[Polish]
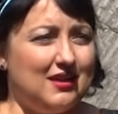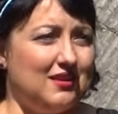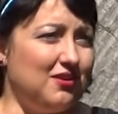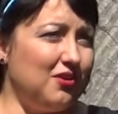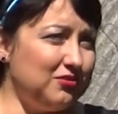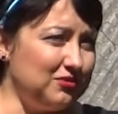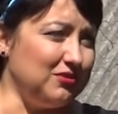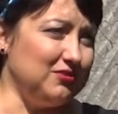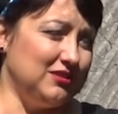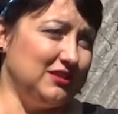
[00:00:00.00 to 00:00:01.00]
ale o
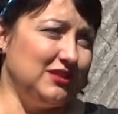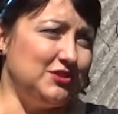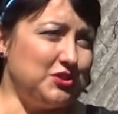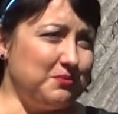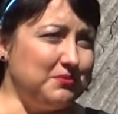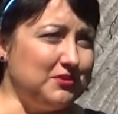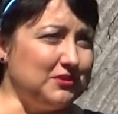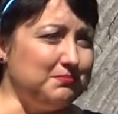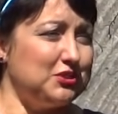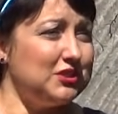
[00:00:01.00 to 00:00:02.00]
to,
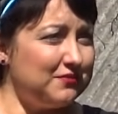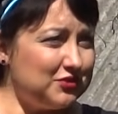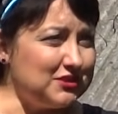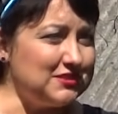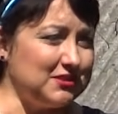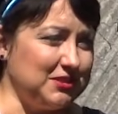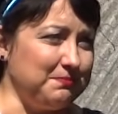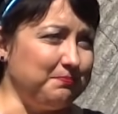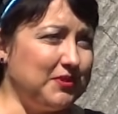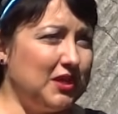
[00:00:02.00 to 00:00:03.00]
żeby przede
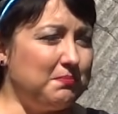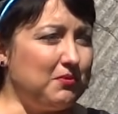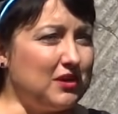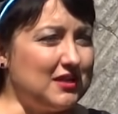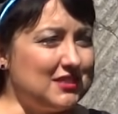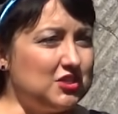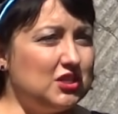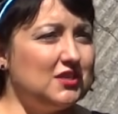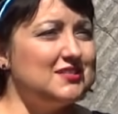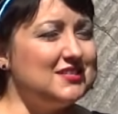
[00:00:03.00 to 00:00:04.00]
wszystkim
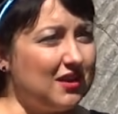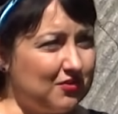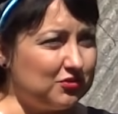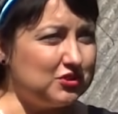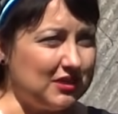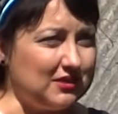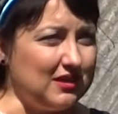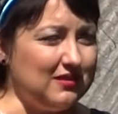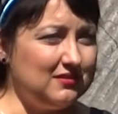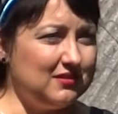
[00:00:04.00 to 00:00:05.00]
pokazać
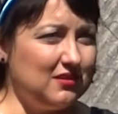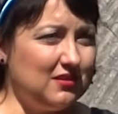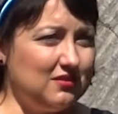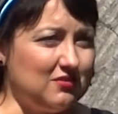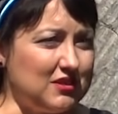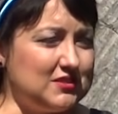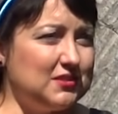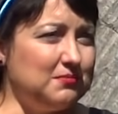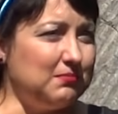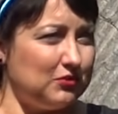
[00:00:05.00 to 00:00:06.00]
zagrożenia
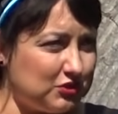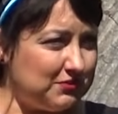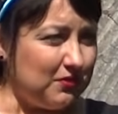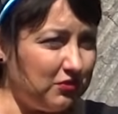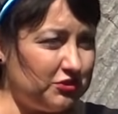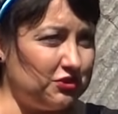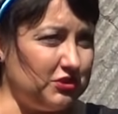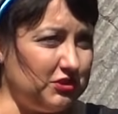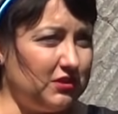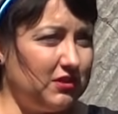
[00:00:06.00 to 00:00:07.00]
oraz
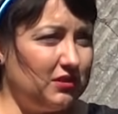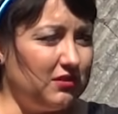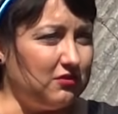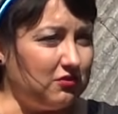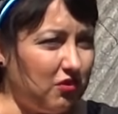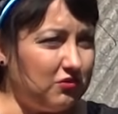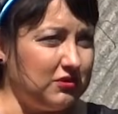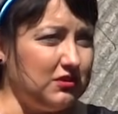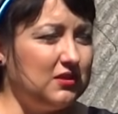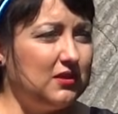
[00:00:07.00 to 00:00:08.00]
możliwości
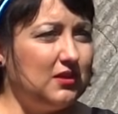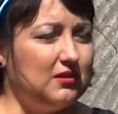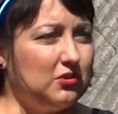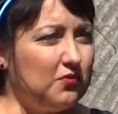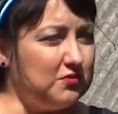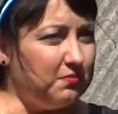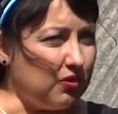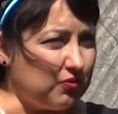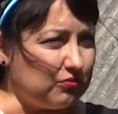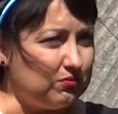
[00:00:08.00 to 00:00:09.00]
drogi do
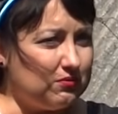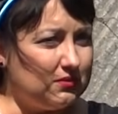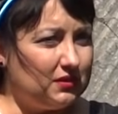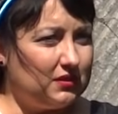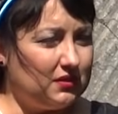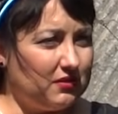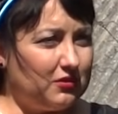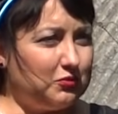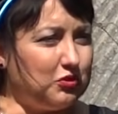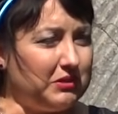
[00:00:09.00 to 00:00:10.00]
wyboru,
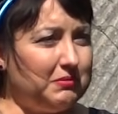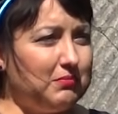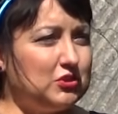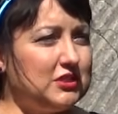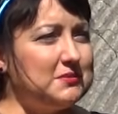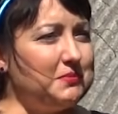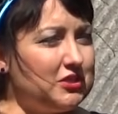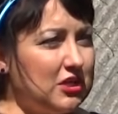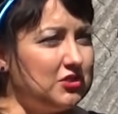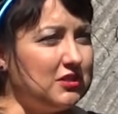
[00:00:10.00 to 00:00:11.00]
którymi może
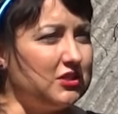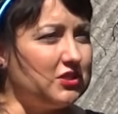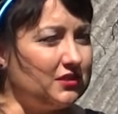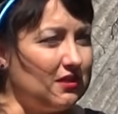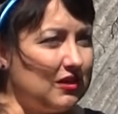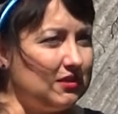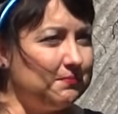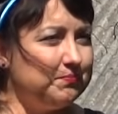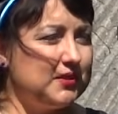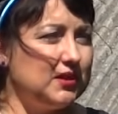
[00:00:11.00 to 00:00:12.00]
zmierzać nasz
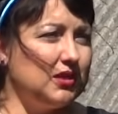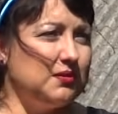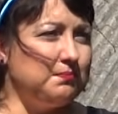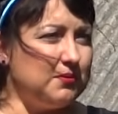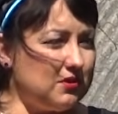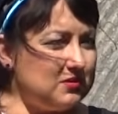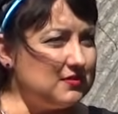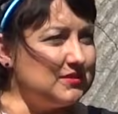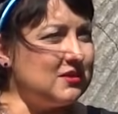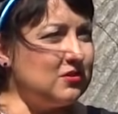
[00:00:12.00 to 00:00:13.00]
kraj
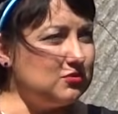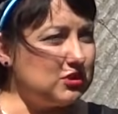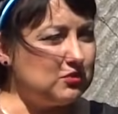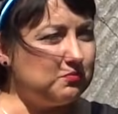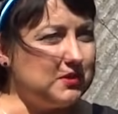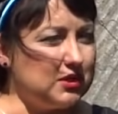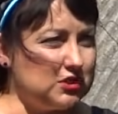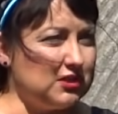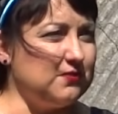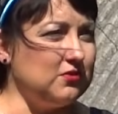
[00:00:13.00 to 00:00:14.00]
po zakończeniu
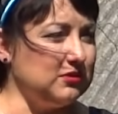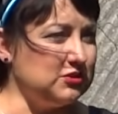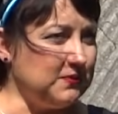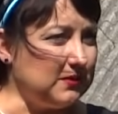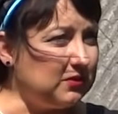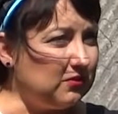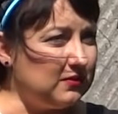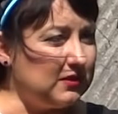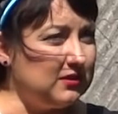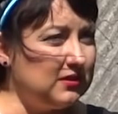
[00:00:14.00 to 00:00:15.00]
I wojny
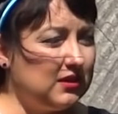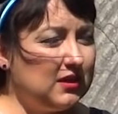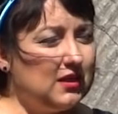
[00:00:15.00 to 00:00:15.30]
światowej,